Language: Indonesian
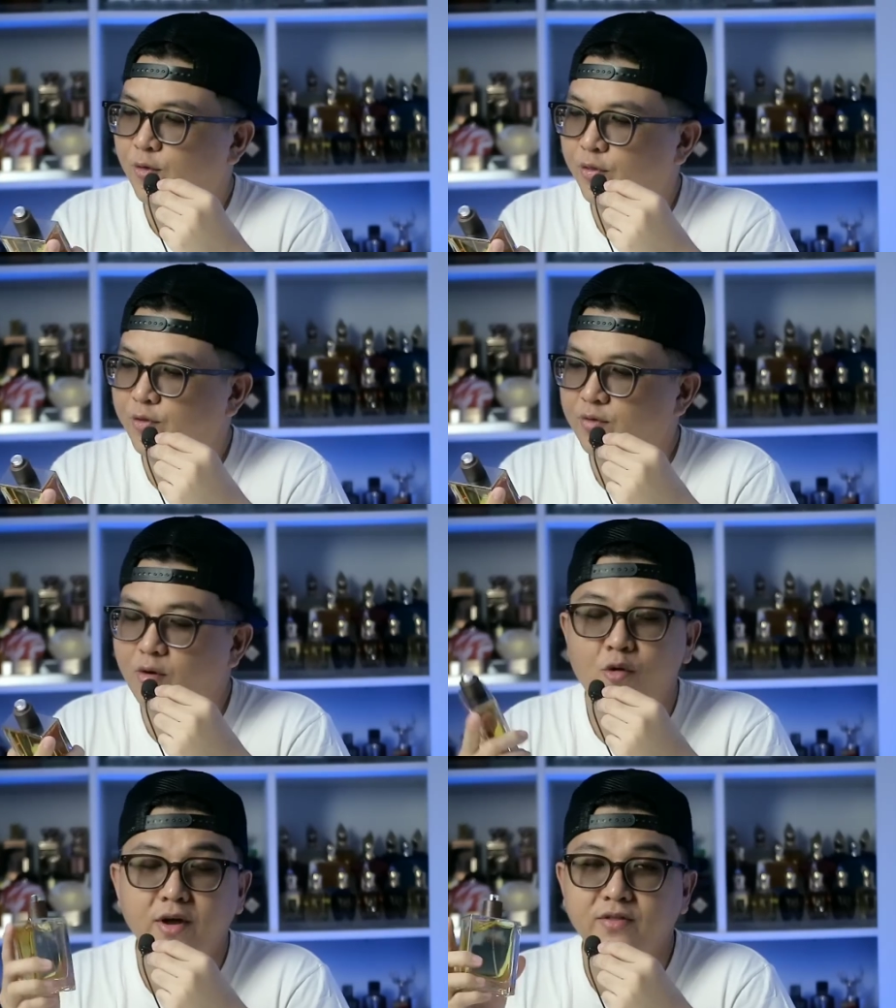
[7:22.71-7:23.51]
untuk
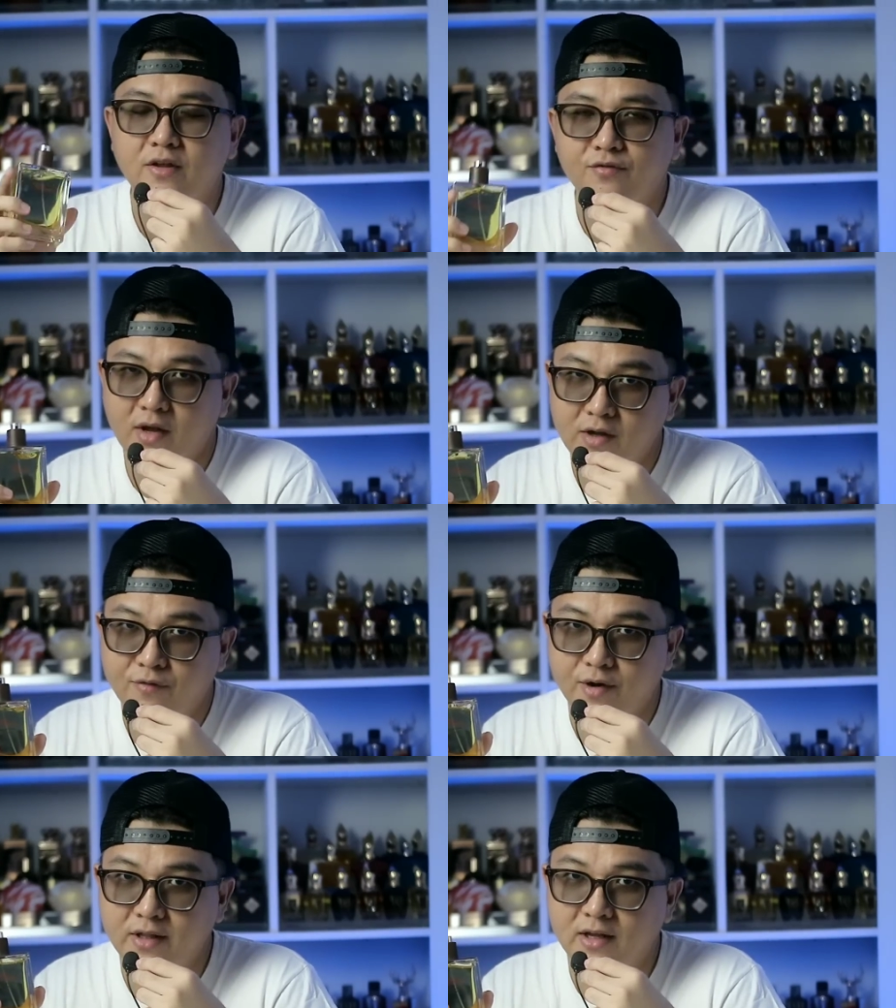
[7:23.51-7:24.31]
Owen dan
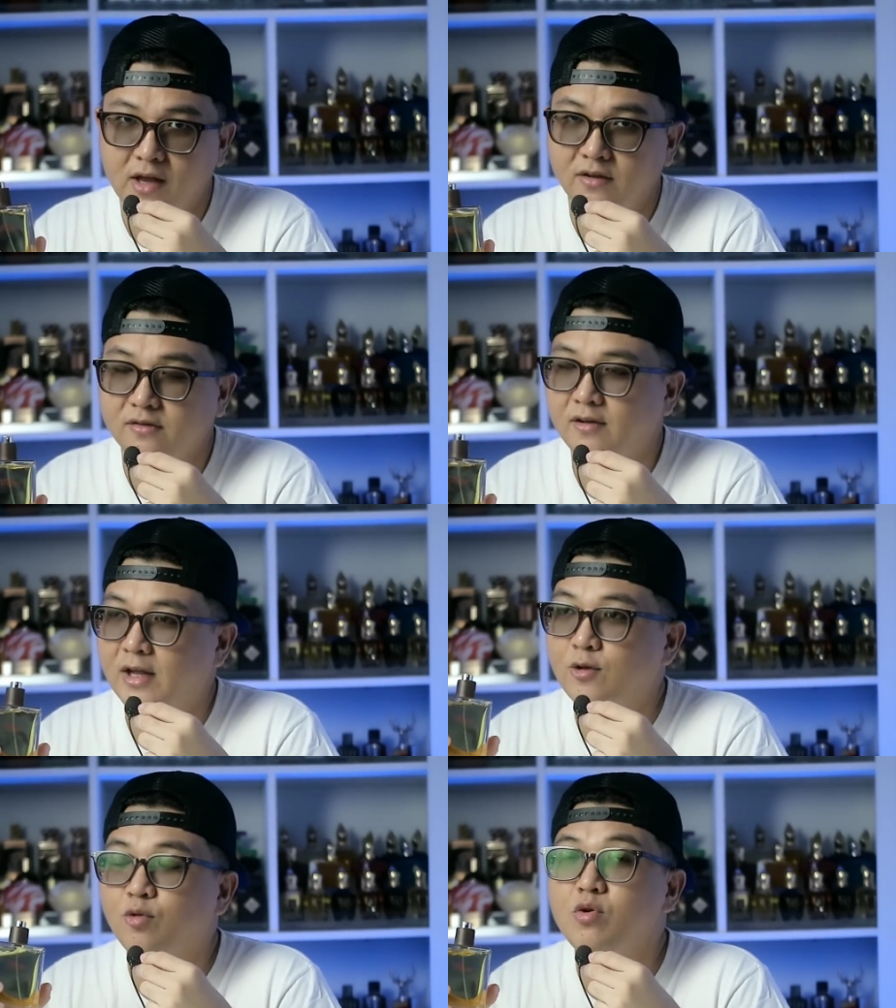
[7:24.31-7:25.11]
vetiver ini guys
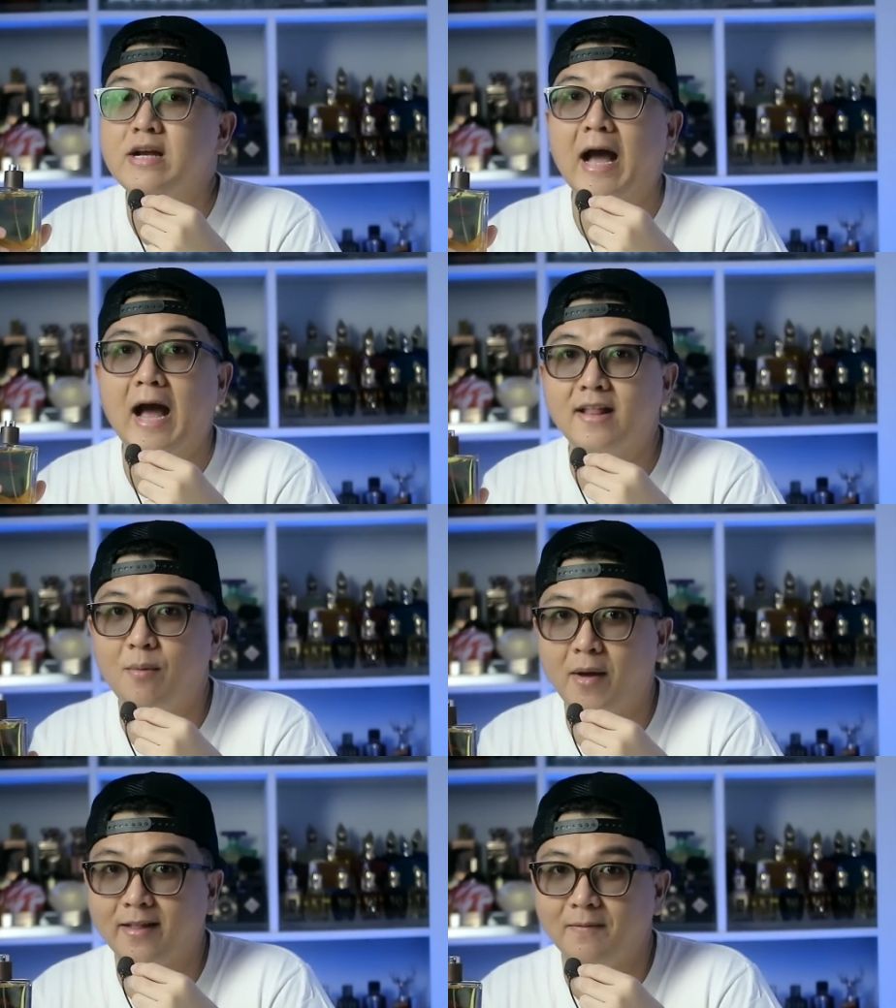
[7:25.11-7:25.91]
itu tuh nggak
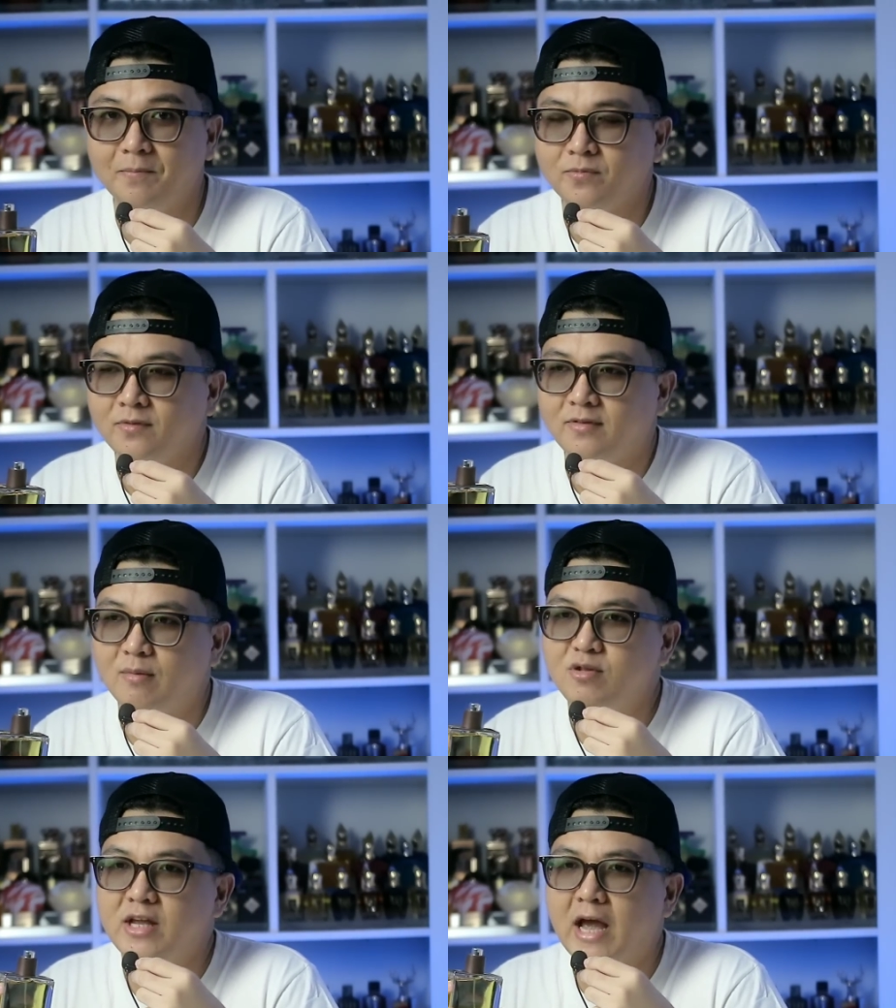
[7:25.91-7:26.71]
ada men
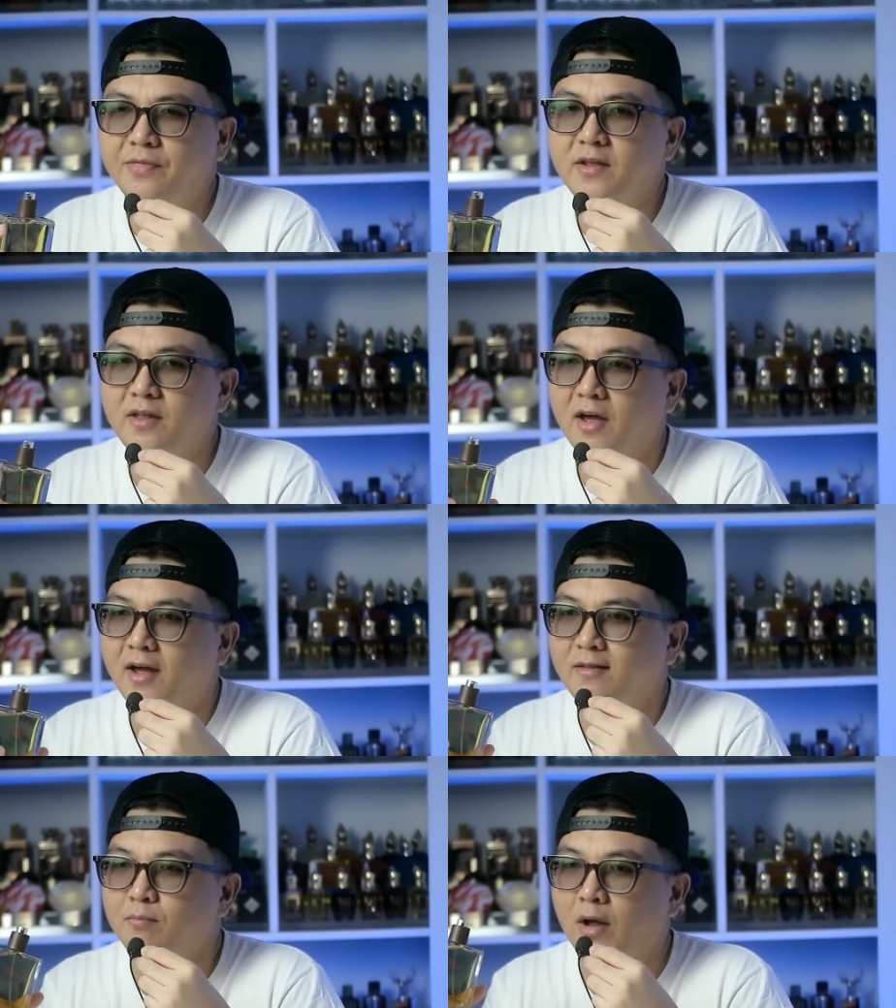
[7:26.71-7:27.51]
namun diganti
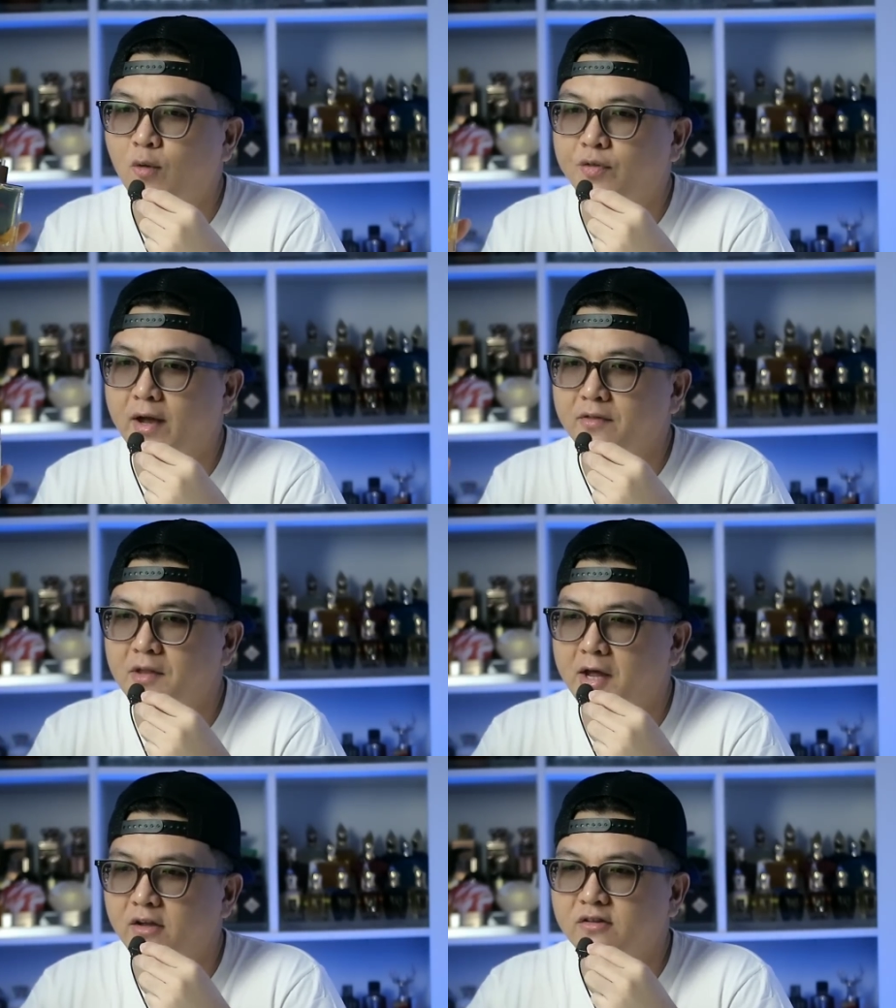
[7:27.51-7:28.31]
dengan balutan
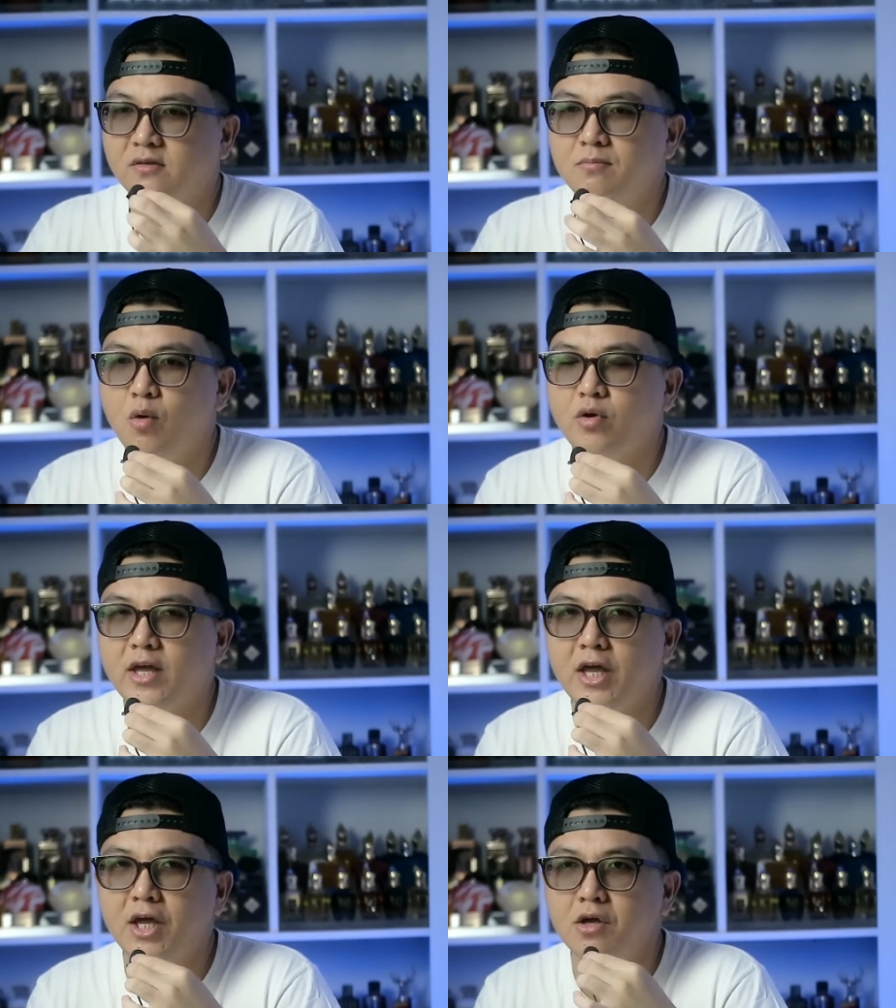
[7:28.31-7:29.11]
dari
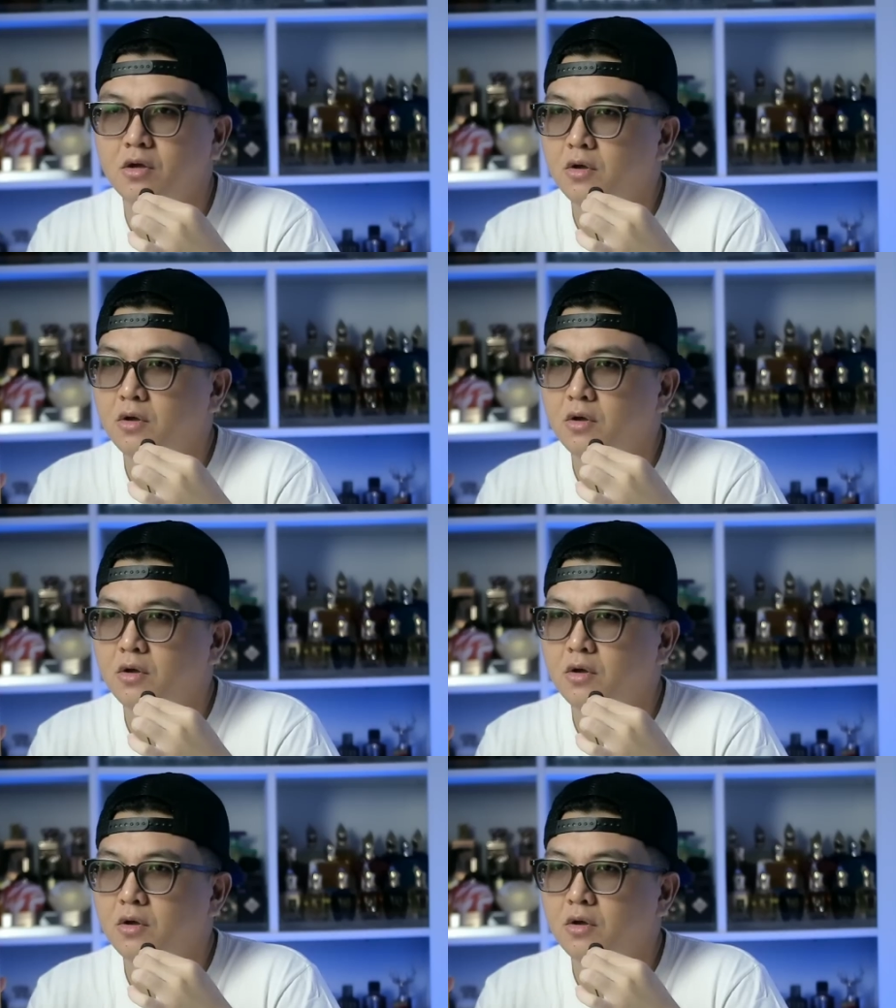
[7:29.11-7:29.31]
smoky